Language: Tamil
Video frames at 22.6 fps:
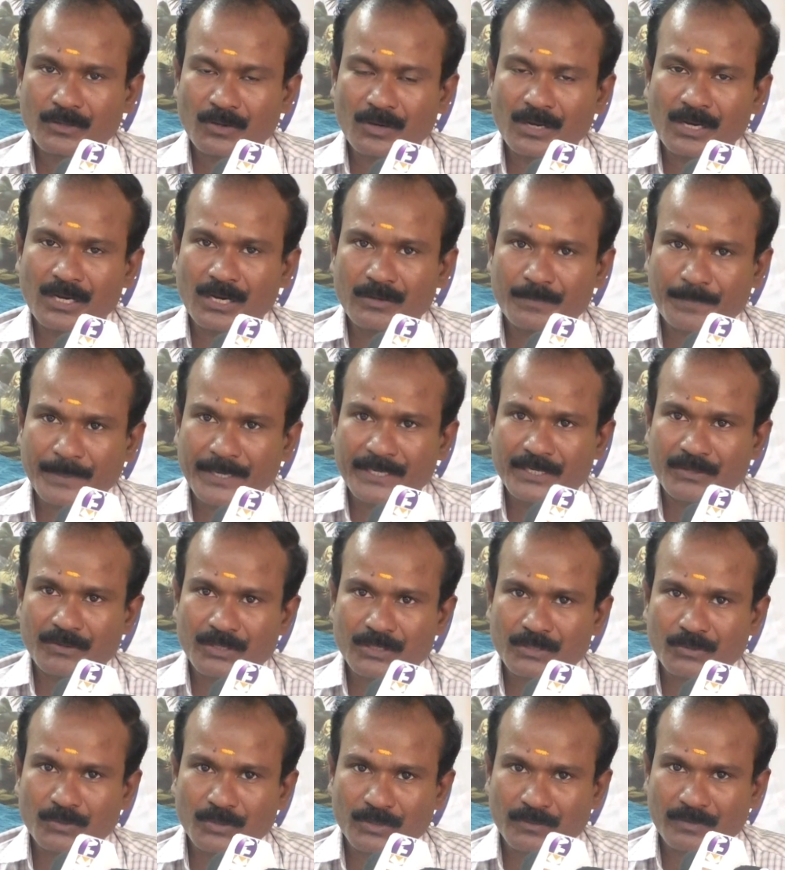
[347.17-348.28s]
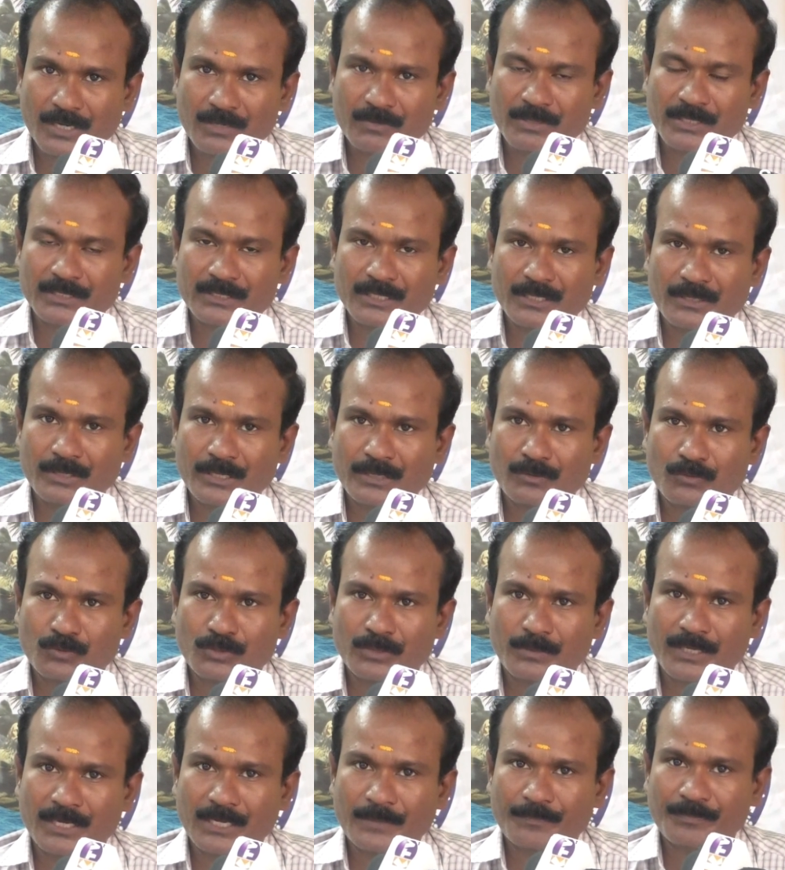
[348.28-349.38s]
யோகா கல்வி பயின்றவருக்கு ஒரு வாழ்வாதாரத்தை
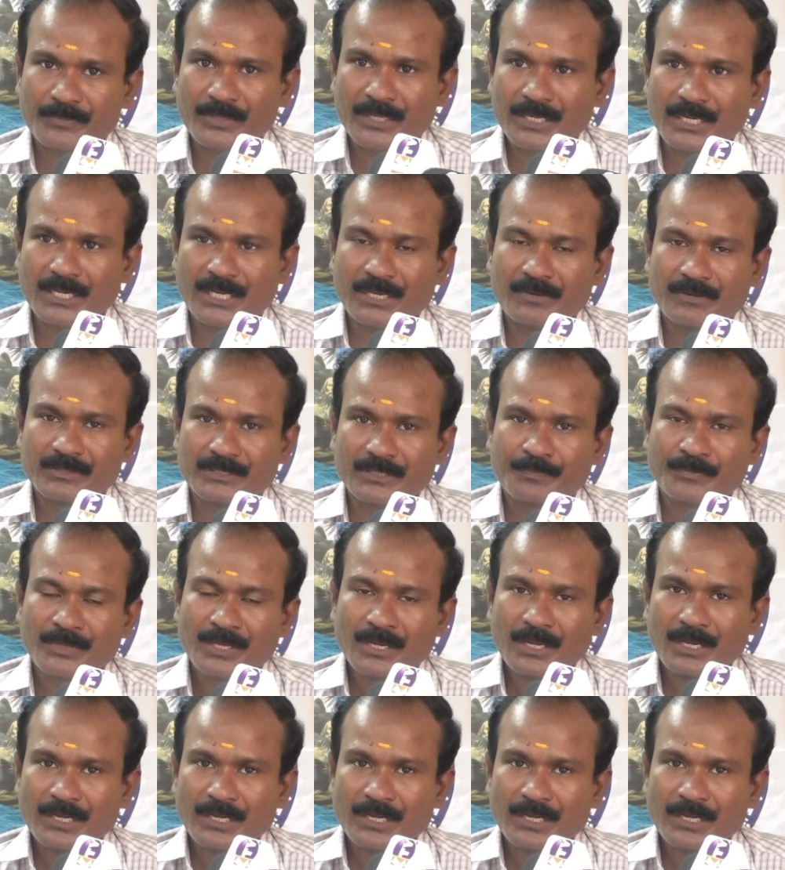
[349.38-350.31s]
உண்டு பண்ணலாம் ஏன்னா வந்து